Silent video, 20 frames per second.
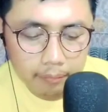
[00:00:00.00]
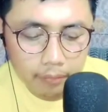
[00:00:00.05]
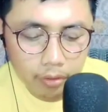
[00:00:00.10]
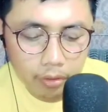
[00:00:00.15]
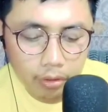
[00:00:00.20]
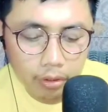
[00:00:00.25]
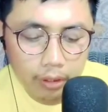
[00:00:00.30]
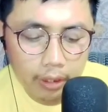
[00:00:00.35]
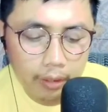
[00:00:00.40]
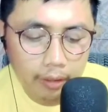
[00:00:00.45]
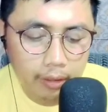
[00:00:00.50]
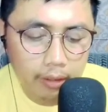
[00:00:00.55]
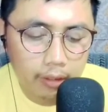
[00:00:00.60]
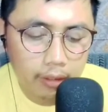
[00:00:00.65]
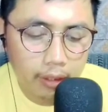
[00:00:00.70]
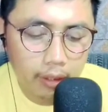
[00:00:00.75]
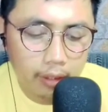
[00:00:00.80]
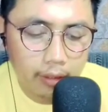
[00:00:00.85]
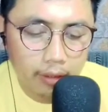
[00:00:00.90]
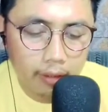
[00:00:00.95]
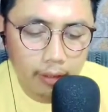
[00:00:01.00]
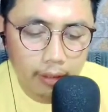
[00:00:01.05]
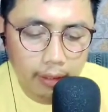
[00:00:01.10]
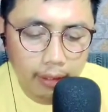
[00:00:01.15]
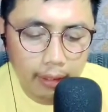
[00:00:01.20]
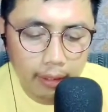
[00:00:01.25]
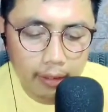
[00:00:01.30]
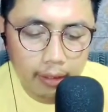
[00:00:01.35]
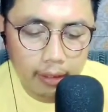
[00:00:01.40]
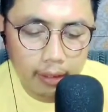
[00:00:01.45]
oh dah tinggal
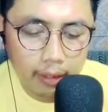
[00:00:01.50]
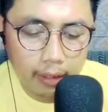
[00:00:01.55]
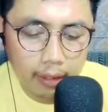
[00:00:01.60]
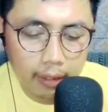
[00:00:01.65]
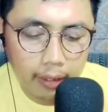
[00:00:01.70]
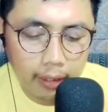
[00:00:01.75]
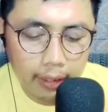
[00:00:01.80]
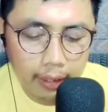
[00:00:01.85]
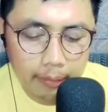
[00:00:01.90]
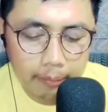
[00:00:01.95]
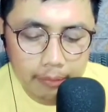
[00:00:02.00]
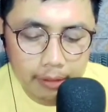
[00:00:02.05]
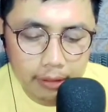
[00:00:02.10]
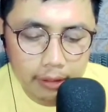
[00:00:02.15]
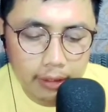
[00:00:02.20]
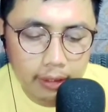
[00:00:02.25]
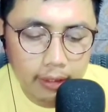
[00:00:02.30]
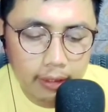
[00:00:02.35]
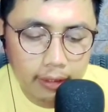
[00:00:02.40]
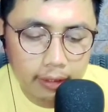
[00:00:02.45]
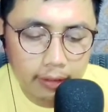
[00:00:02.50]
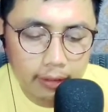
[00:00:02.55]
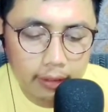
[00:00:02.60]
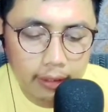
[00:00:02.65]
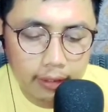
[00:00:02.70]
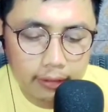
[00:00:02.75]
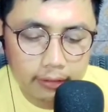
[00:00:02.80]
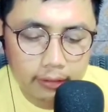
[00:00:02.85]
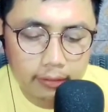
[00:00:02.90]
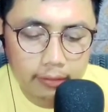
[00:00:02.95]
M nya tinggal dikit
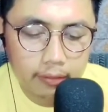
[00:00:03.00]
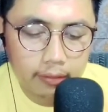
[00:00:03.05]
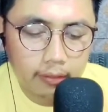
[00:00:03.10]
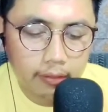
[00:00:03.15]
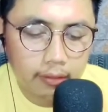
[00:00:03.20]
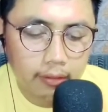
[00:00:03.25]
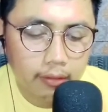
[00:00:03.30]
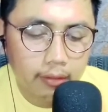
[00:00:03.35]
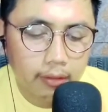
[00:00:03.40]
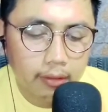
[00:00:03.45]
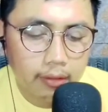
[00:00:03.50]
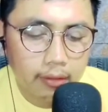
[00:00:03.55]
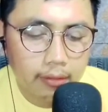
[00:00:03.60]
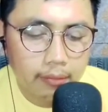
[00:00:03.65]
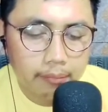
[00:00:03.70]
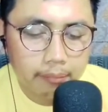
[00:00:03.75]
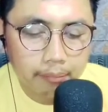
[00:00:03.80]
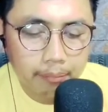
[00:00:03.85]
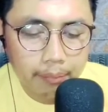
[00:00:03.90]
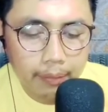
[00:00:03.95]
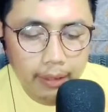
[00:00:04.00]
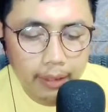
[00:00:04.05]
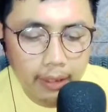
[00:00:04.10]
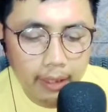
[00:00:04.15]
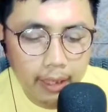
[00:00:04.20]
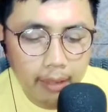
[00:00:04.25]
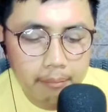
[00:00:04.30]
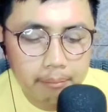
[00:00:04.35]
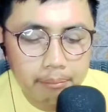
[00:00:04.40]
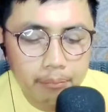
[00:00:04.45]
guys
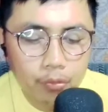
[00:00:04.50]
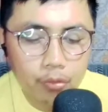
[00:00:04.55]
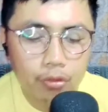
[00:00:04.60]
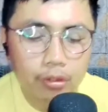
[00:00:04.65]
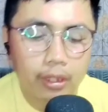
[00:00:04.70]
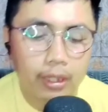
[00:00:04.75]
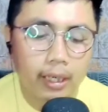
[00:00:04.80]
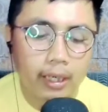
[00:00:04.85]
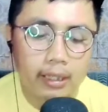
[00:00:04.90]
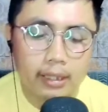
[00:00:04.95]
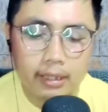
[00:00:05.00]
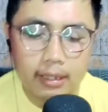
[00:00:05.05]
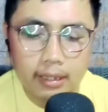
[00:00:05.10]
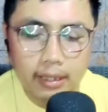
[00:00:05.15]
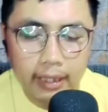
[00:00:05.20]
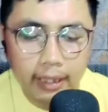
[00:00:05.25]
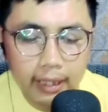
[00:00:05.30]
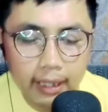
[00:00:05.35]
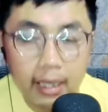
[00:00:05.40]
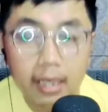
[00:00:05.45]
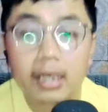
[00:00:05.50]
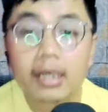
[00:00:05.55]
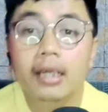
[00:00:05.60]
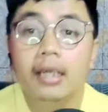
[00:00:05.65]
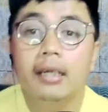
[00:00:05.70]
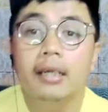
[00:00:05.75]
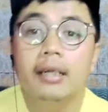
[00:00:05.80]
pelampung renang